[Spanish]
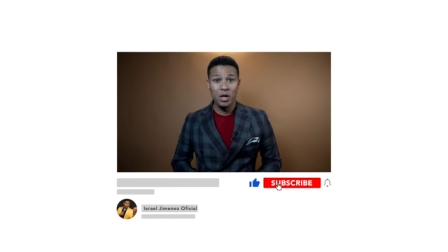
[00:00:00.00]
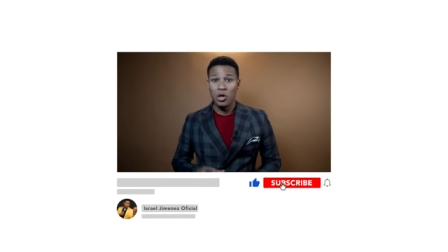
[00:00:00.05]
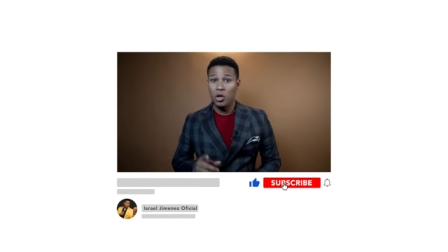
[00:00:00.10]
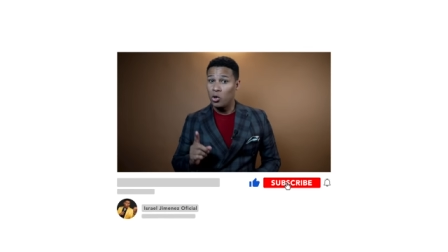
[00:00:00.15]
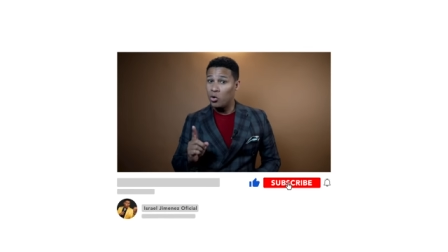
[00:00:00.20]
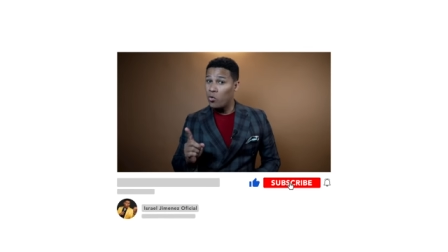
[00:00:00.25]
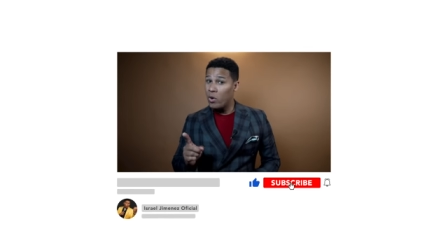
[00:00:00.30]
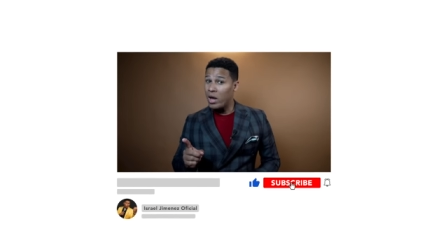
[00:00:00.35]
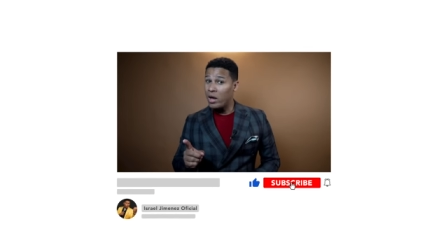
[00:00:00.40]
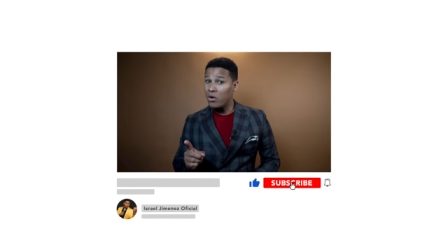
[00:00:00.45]

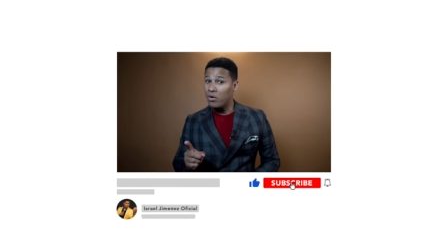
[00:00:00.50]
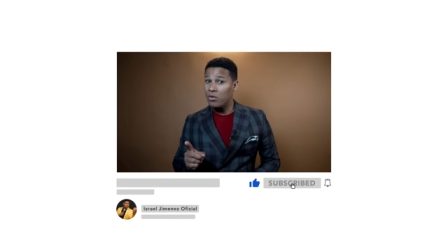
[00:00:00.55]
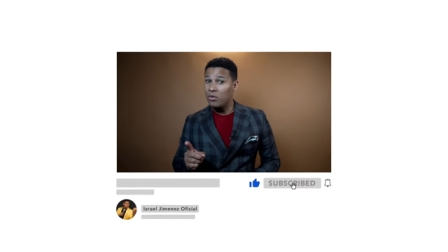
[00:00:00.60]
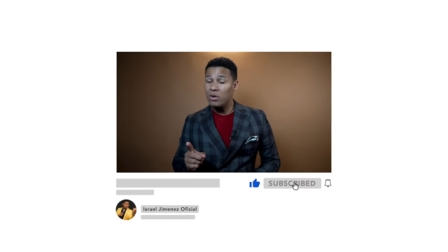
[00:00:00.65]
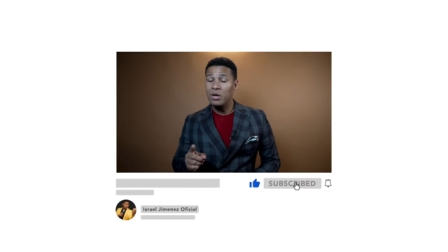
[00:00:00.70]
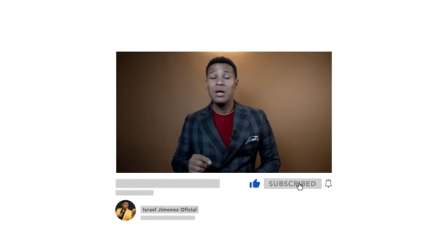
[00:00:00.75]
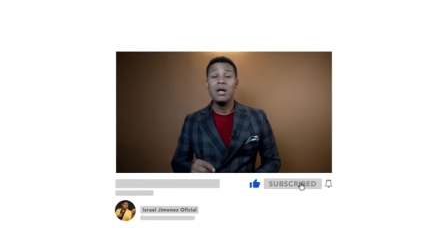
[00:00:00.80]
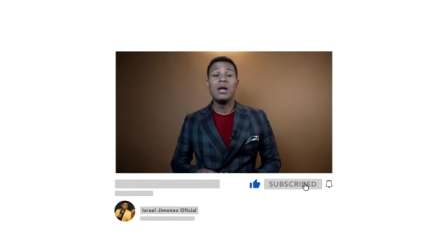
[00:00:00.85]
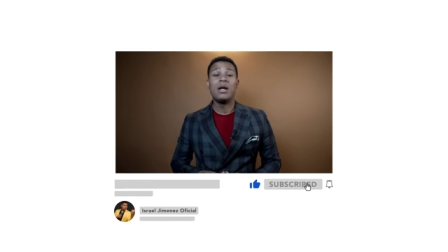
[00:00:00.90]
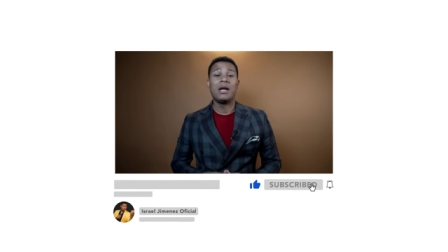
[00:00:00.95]

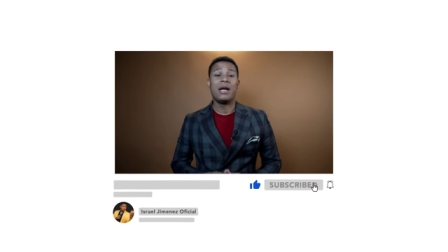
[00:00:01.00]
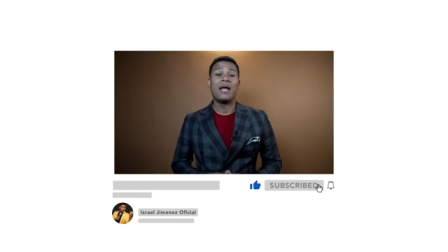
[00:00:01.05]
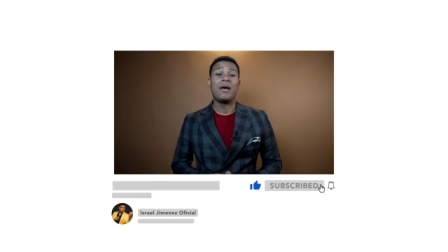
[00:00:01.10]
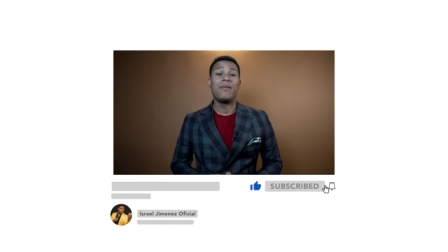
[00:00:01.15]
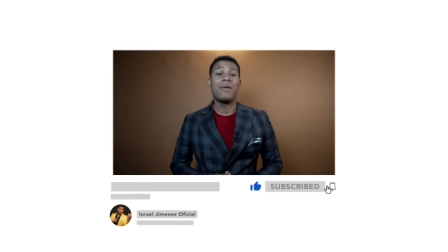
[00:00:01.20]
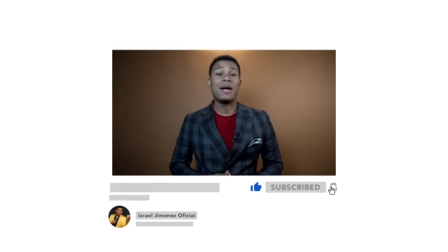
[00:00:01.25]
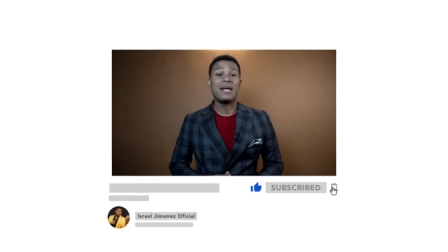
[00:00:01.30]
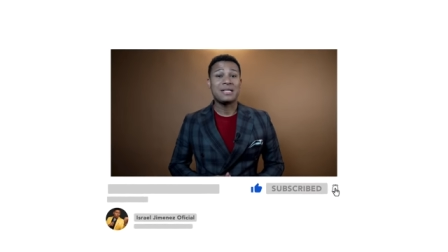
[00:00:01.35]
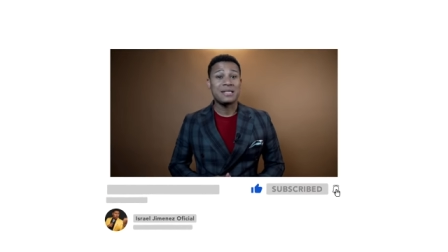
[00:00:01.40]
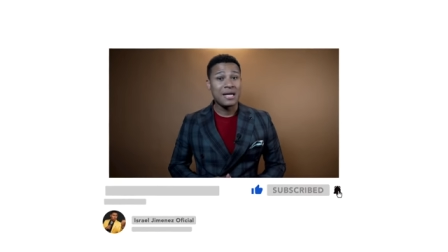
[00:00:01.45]
Luego le
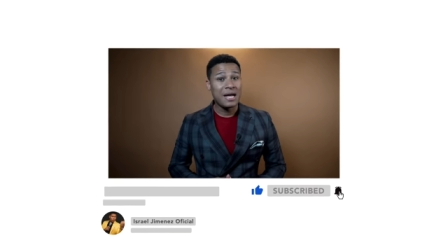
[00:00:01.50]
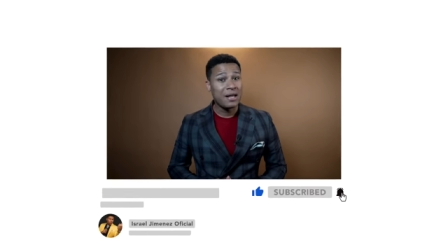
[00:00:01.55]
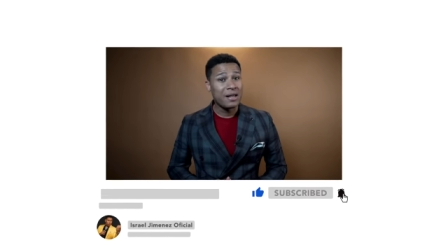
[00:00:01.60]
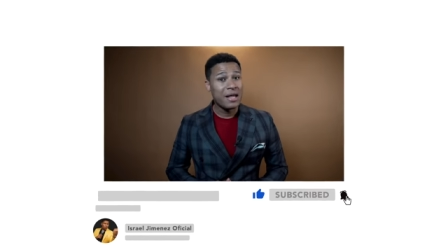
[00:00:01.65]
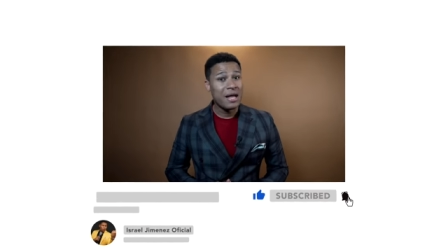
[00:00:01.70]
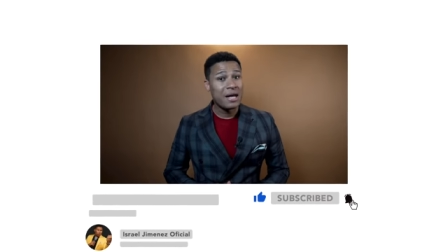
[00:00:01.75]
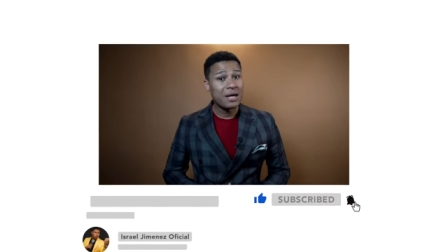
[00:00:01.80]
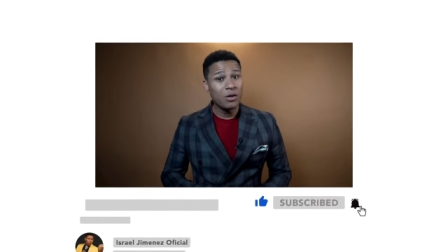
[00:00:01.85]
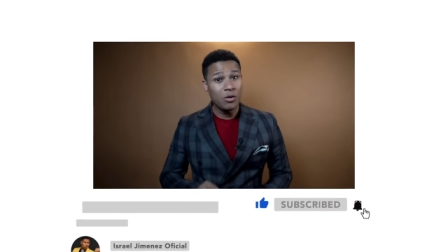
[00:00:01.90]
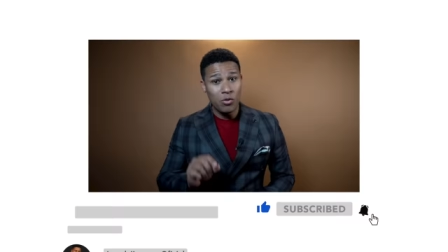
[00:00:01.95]
vas a
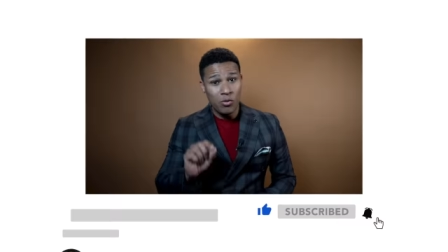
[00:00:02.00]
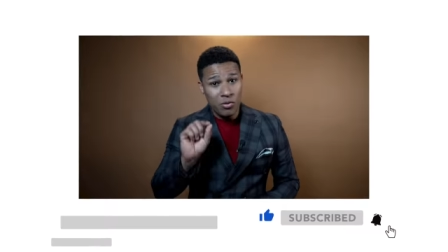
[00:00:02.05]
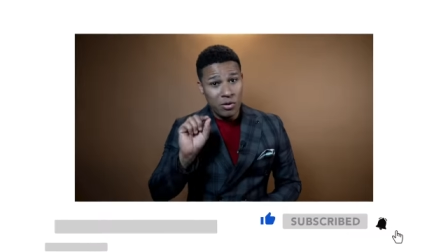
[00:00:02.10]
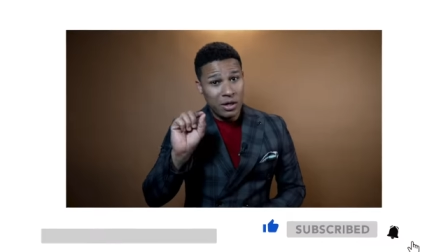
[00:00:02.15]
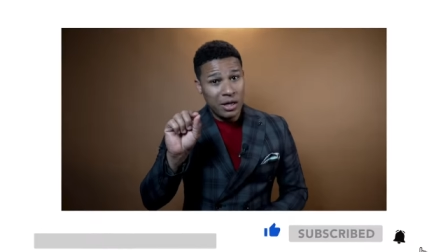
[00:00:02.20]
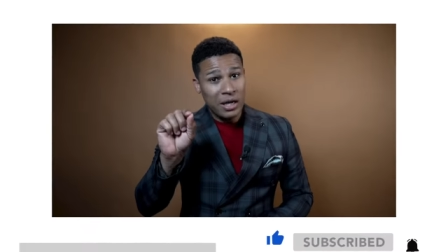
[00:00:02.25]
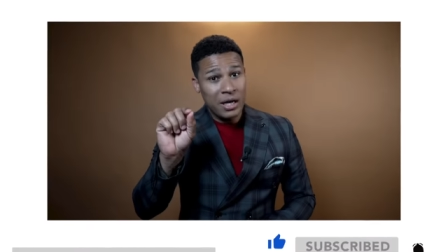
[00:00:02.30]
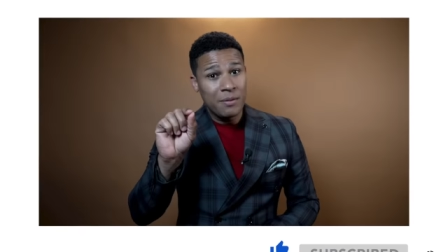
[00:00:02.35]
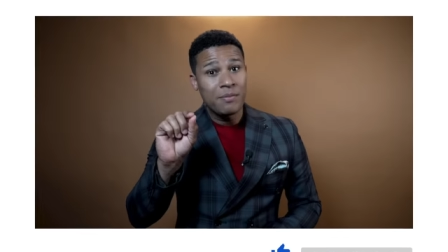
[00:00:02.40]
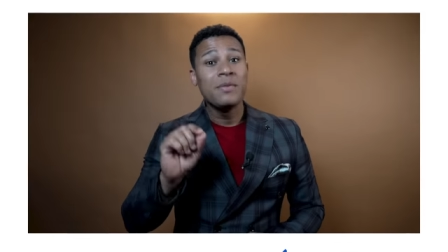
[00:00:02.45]
dar un
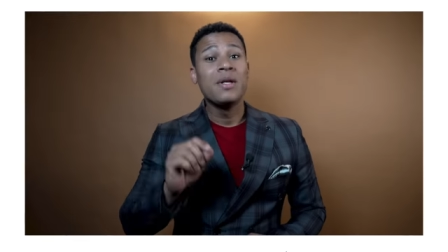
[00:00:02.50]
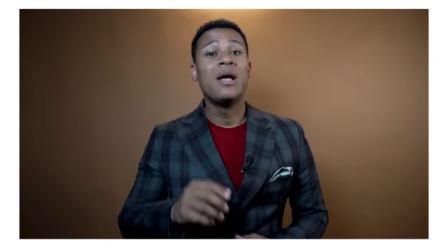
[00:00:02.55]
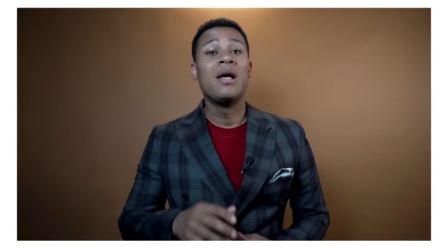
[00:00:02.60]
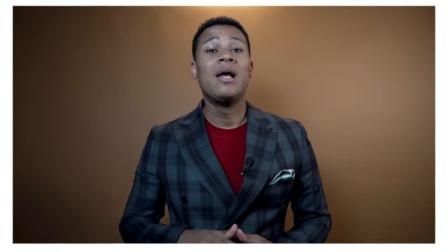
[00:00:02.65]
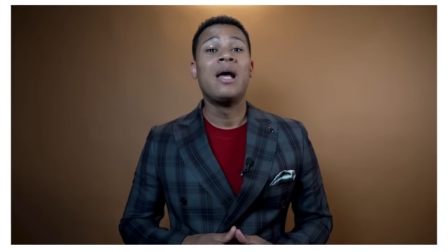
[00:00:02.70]
clic